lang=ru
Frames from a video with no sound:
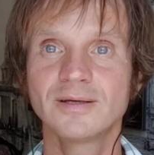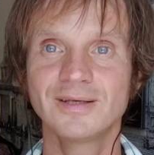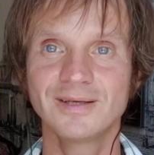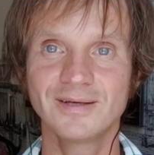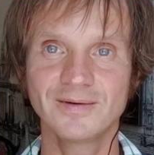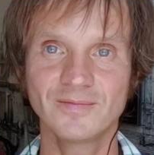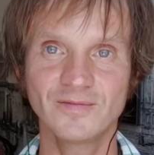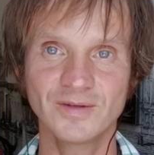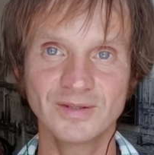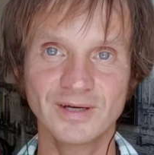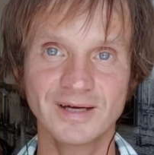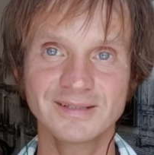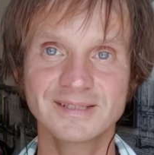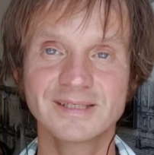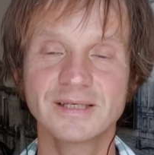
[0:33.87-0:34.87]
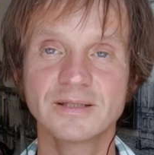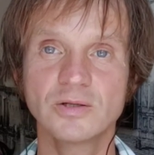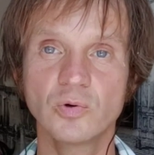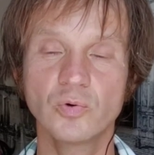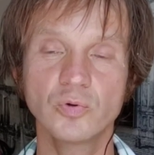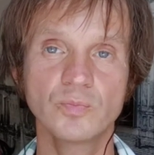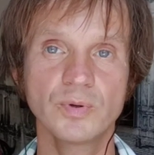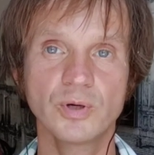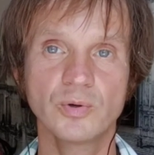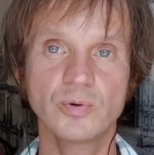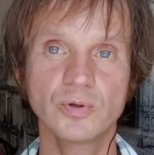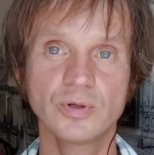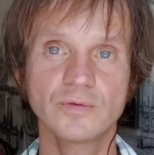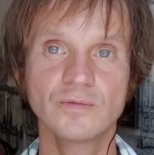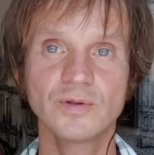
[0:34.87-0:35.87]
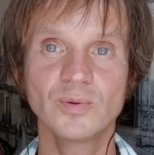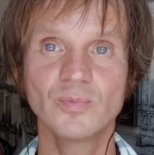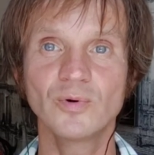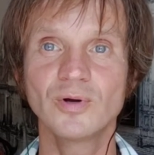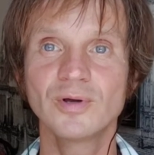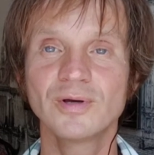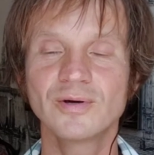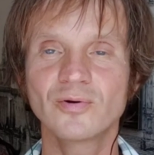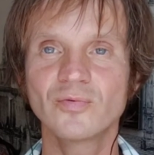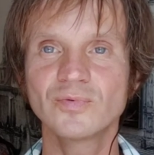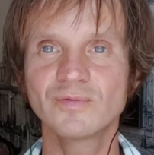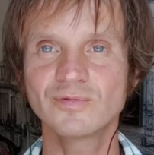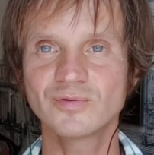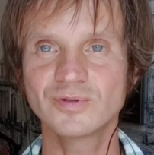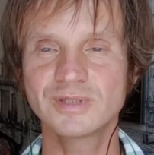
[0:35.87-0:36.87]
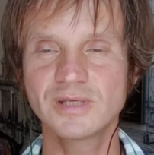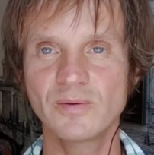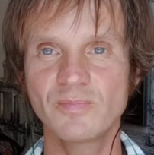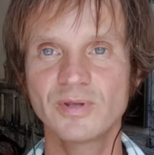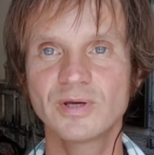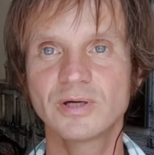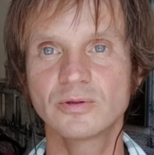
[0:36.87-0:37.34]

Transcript: и финансы, и доход приходят к нему ровно в той степени,